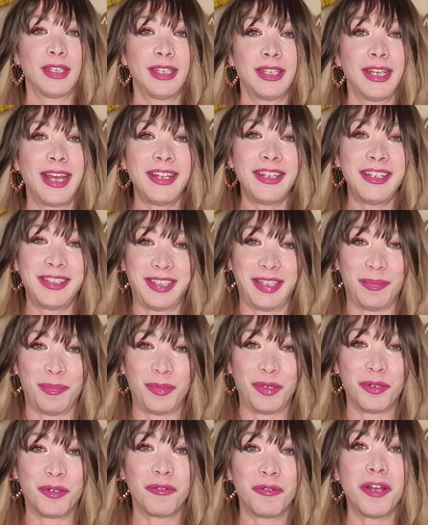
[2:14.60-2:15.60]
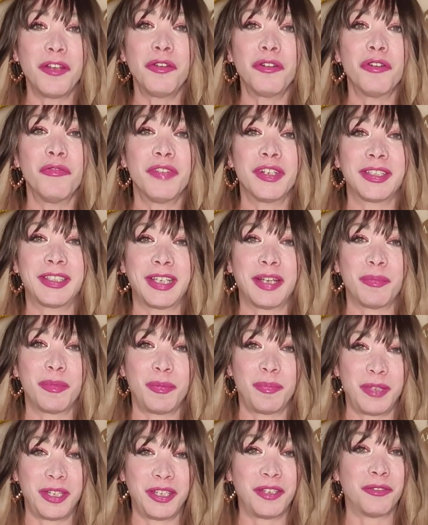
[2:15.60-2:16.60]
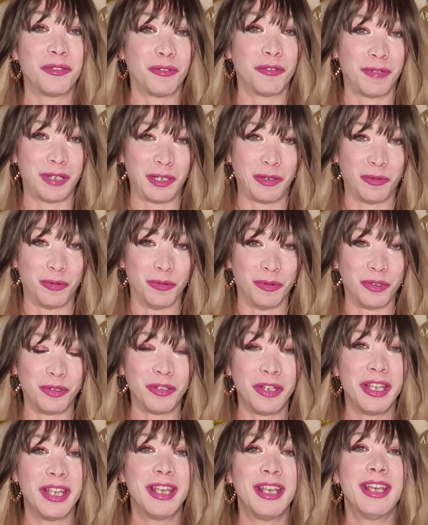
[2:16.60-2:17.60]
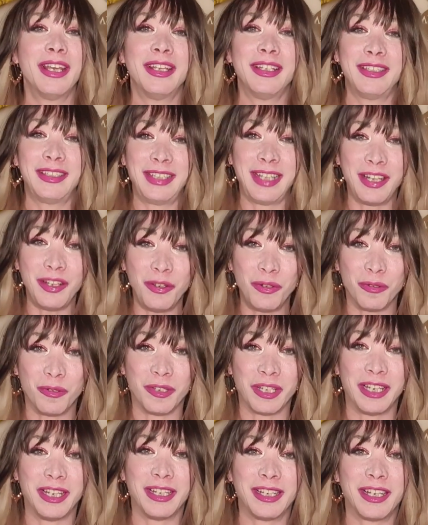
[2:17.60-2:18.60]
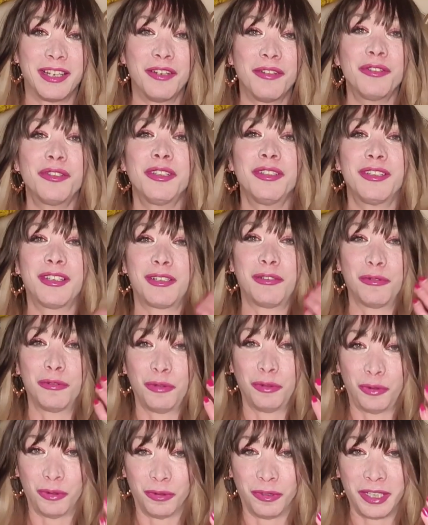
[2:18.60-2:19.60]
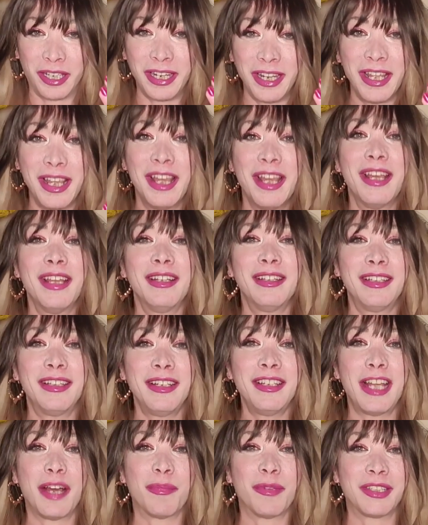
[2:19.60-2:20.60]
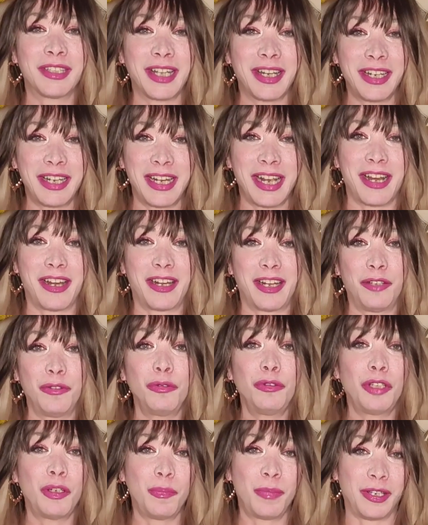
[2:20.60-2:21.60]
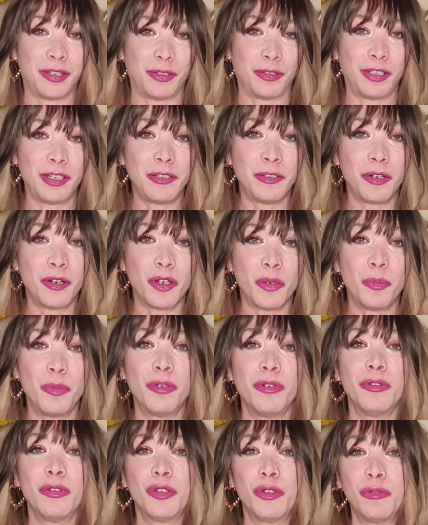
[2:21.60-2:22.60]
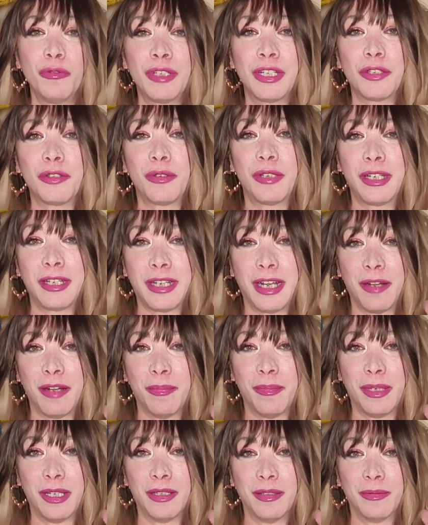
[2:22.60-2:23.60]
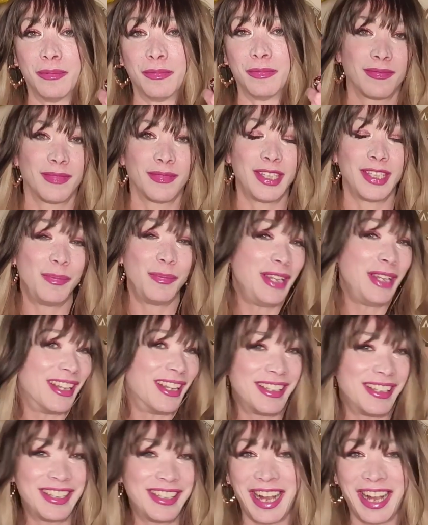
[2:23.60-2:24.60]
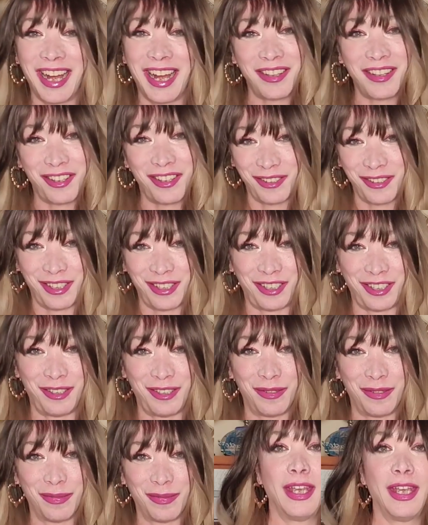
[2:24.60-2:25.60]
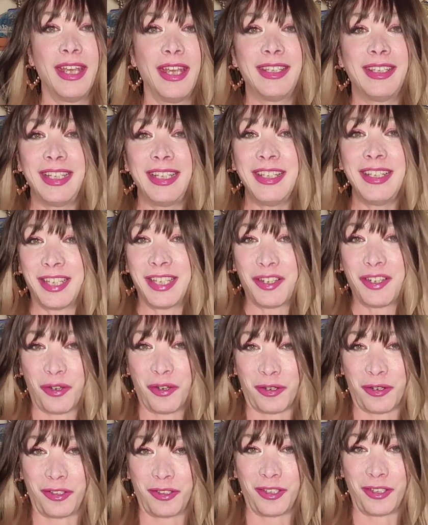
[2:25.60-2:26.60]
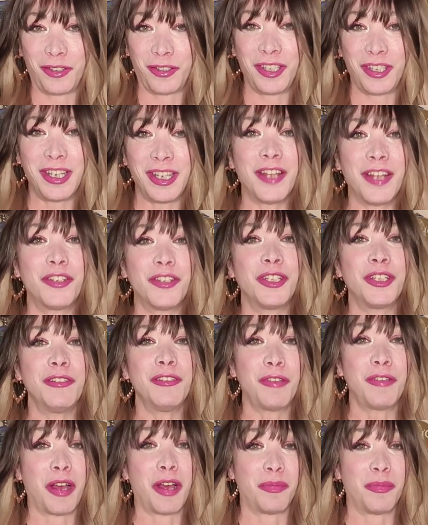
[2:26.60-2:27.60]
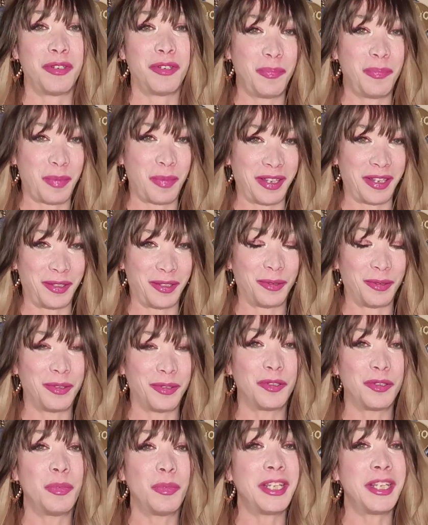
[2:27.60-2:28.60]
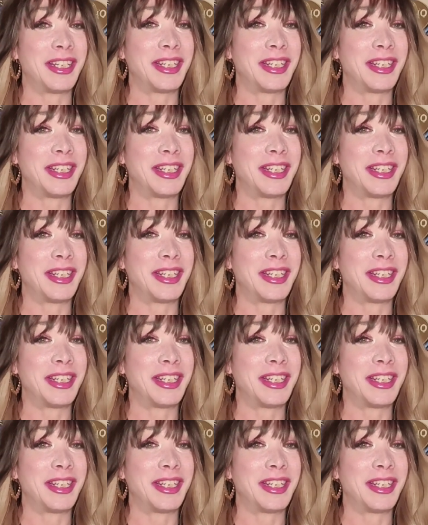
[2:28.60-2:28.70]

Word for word: Ad esempio, quando conversiamo in piedi con qualcuno, sia noi che il nostro interlocutore tendiamo a scaricare tutto il peso del corpo su una sola gamba, sbilanciandoci. Senza accorgerci, accentuiamo il peso sul piede